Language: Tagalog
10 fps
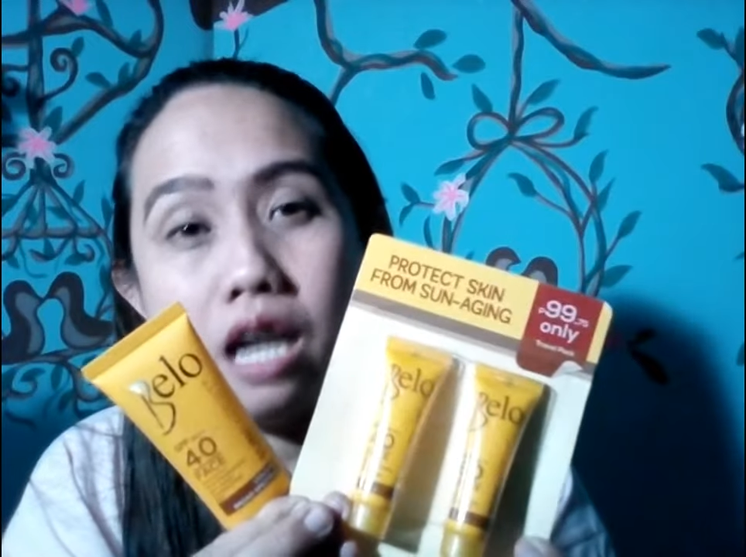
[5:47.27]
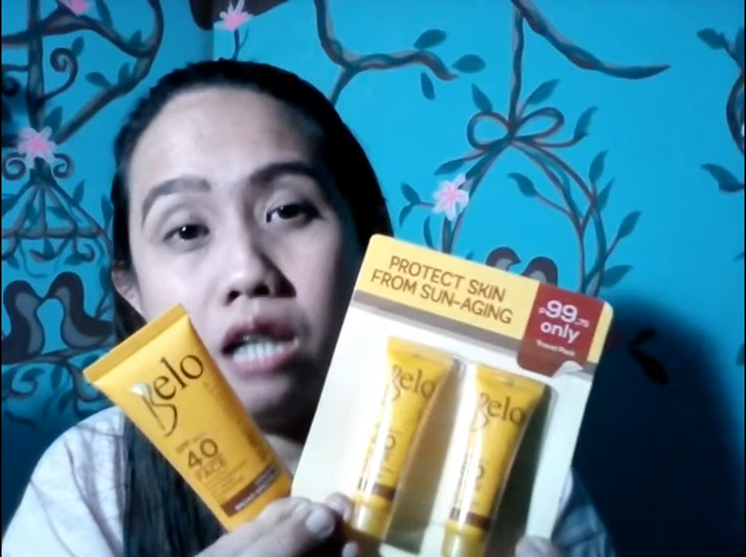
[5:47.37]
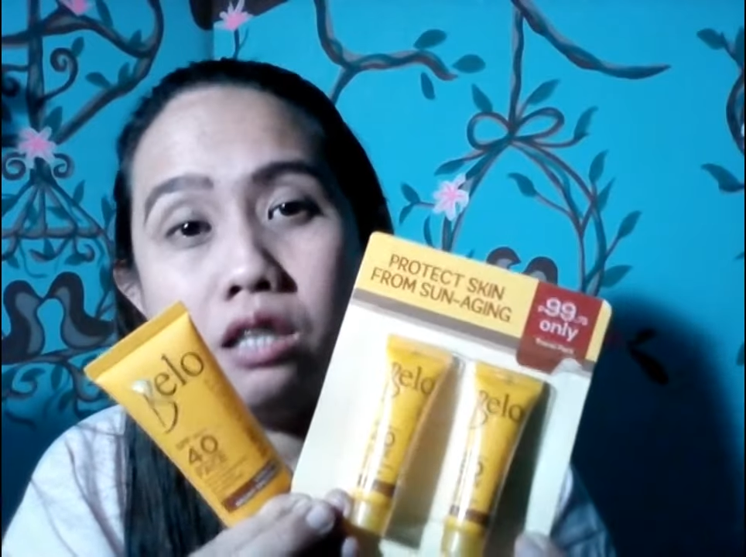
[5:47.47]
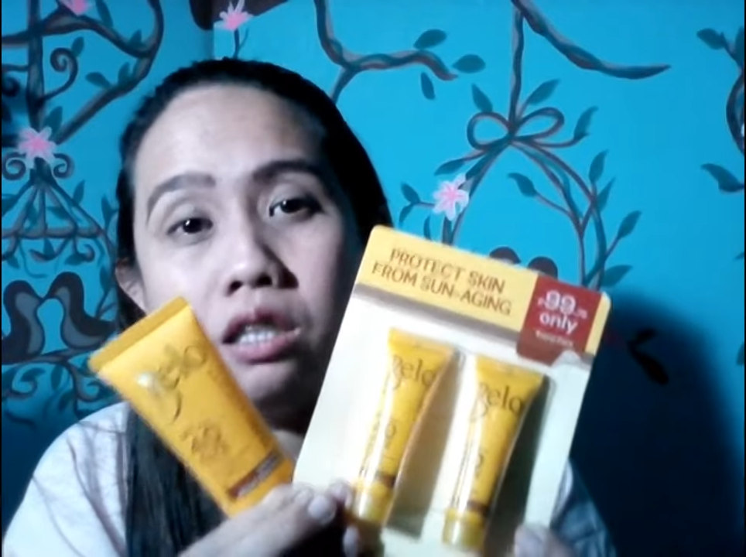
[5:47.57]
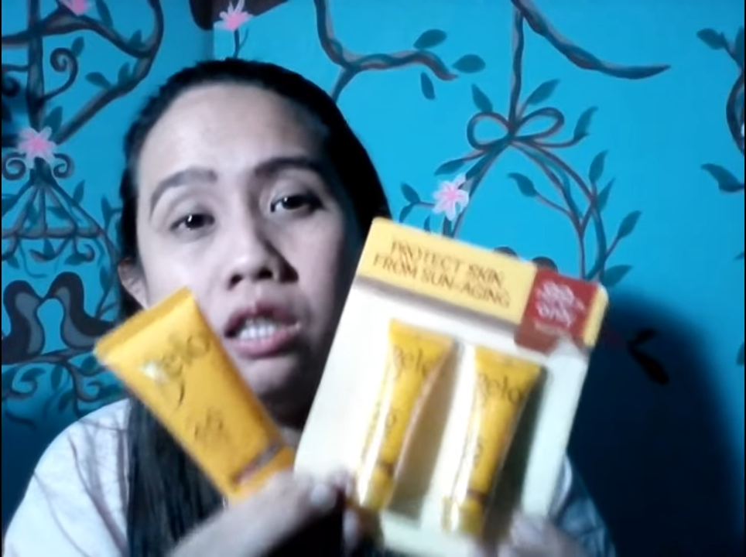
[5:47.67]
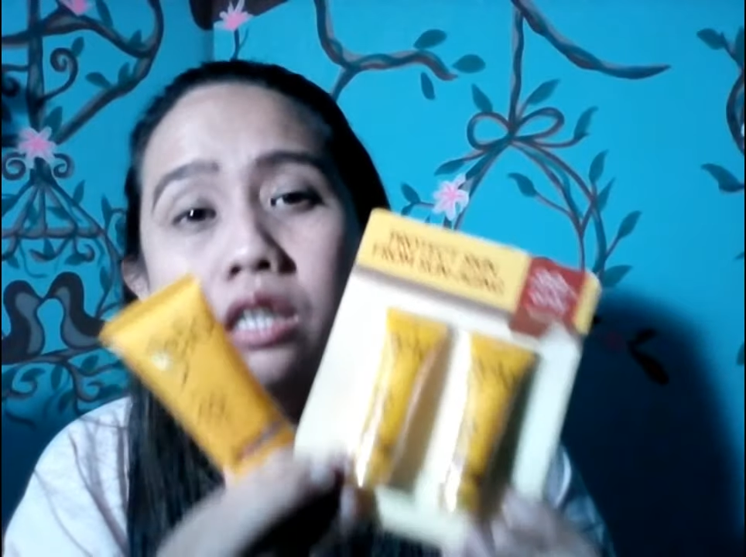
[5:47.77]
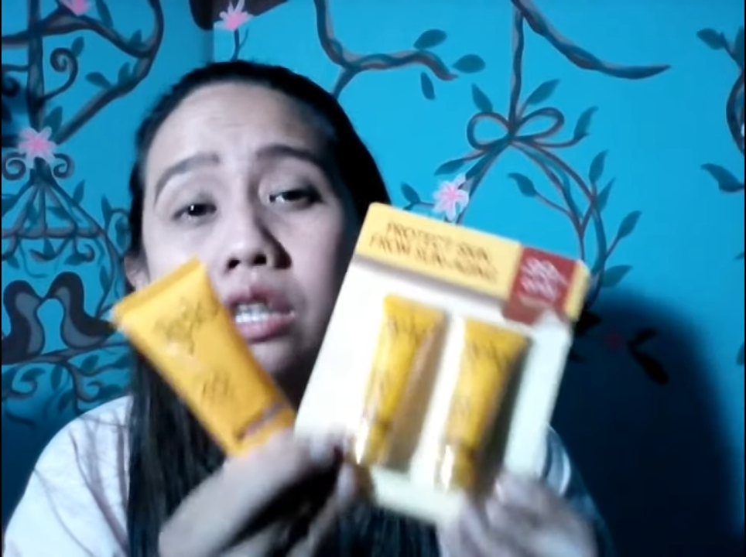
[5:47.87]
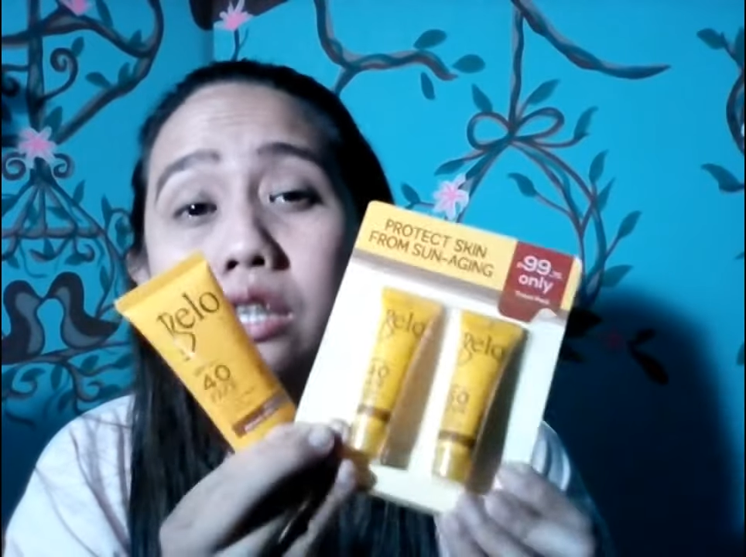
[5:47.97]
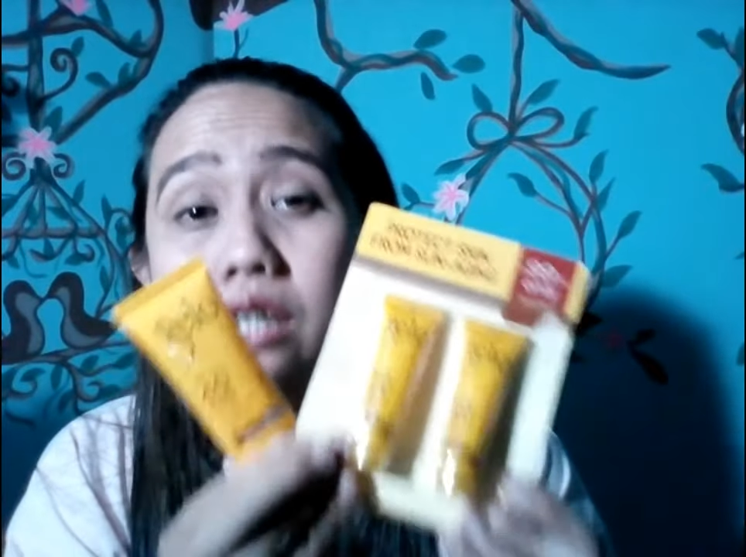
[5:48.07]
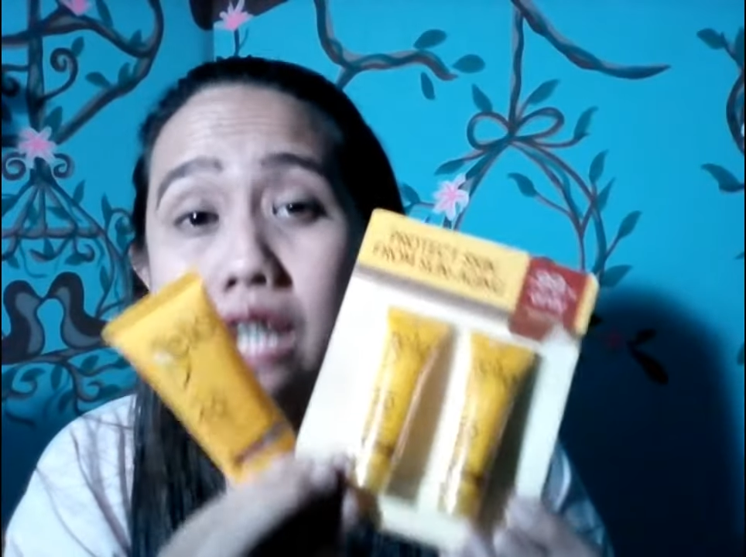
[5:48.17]
lang
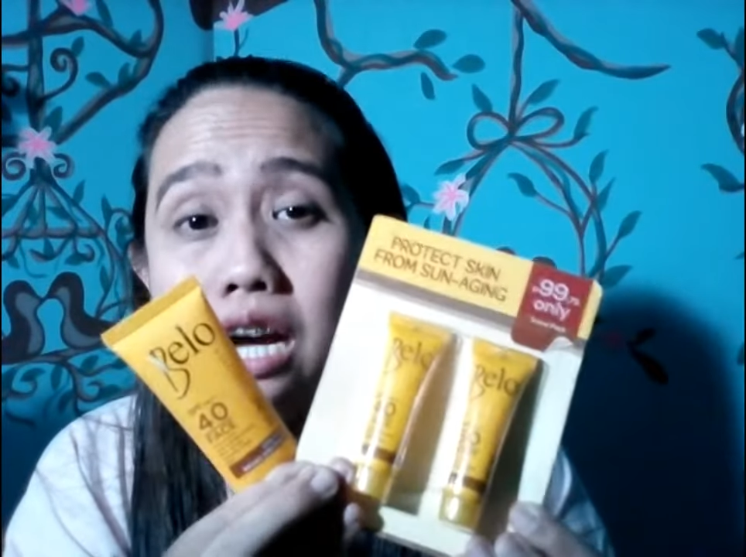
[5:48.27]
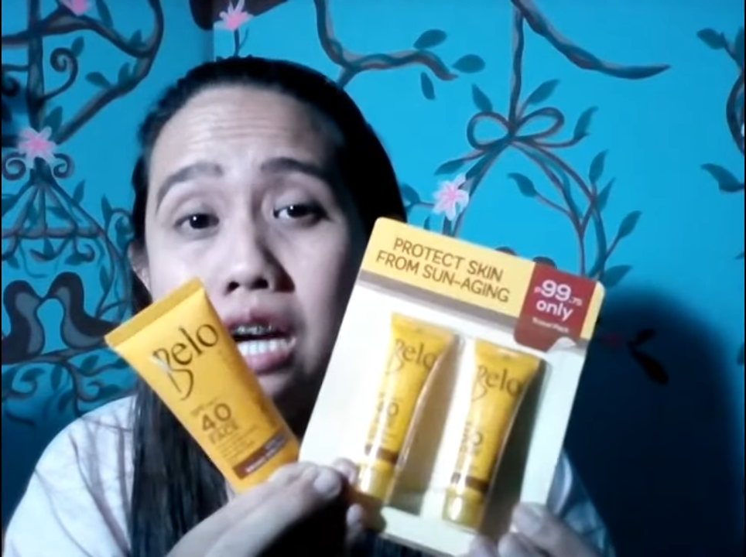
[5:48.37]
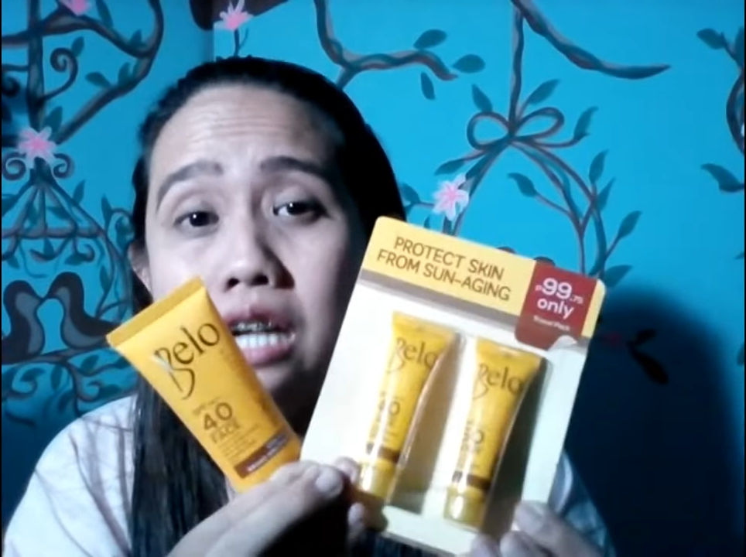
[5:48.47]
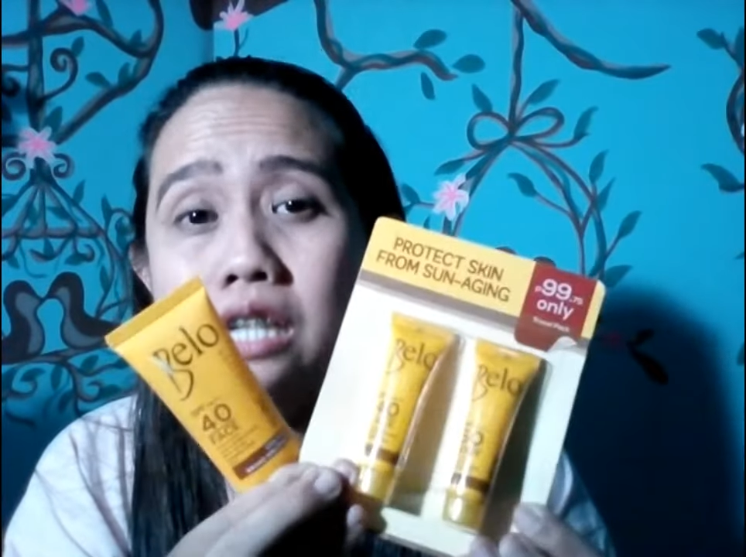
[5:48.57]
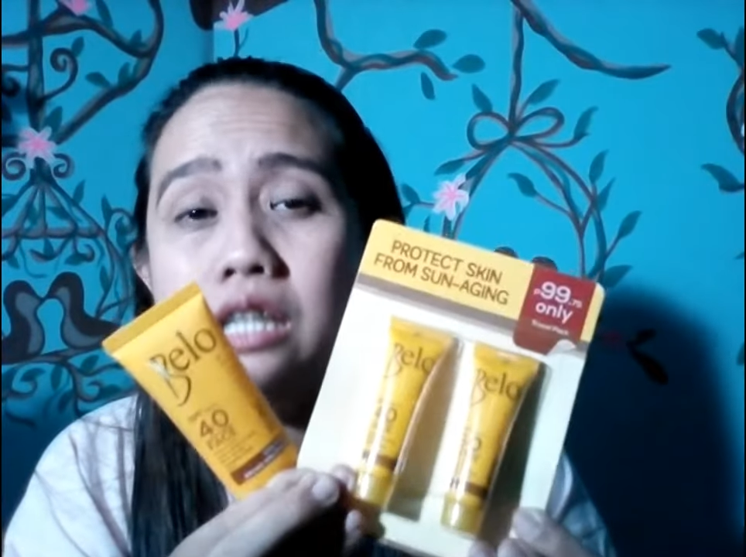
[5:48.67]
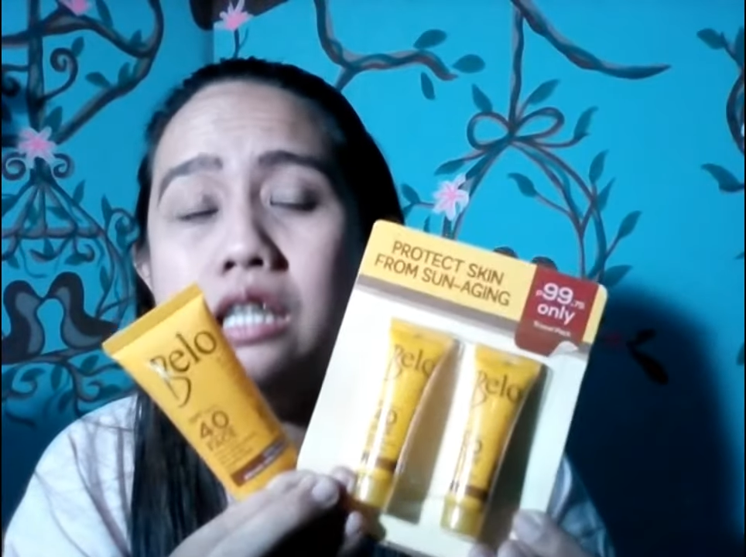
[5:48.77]
na